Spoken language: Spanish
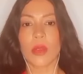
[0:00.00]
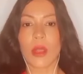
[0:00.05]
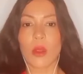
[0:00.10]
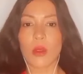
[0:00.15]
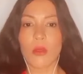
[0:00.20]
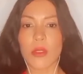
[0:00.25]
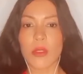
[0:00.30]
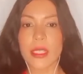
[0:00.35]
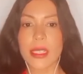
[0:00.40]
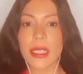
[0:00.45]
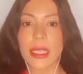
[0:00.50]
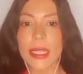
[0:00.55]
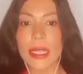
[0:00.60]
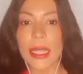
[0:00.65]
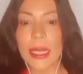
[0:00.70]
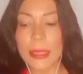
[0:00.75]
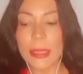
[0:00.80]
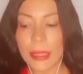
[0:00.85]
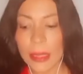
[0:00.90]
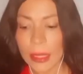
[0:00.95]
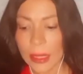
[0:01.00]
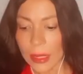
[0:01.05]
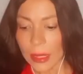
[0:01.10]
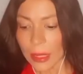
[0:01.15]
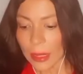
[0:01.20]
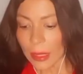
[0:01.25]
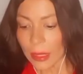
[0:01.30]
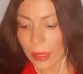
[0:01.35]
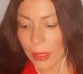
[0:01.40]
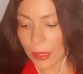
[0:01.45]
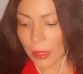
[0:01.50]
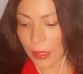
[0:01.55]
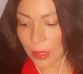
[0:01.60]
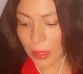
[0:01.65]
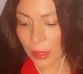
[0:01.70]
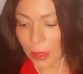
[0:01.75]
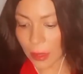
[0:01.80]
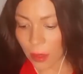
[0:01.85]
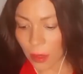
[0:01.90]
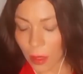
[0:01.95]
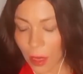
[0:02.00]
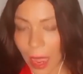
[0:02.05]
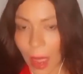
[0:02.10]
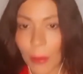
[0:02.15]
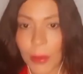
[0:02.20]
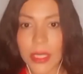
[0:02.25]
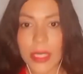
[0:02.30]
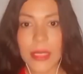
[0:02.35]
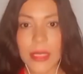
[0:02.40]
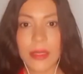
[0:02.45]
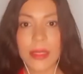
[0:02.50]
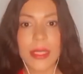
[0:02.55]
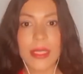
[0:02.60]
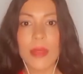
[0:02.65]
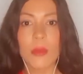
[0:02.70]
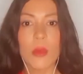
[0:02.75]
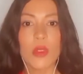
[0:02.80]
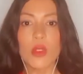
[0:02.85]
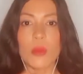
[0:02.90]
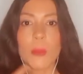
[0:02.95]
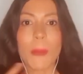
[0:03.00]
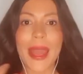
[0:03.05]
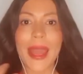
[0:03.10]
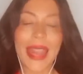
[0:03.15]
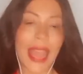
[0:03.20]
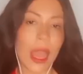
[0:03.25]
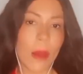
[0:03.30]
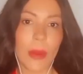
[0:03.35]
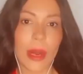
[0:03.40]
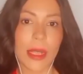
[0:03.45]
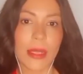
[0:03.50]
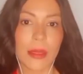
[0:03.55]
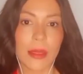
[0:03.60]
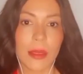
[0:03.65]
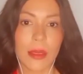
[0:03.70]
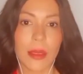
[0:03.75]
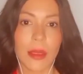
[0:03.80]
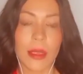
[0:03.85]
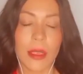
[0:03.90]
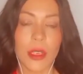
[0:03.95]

persona con facilidad. Y a veces decimos palabras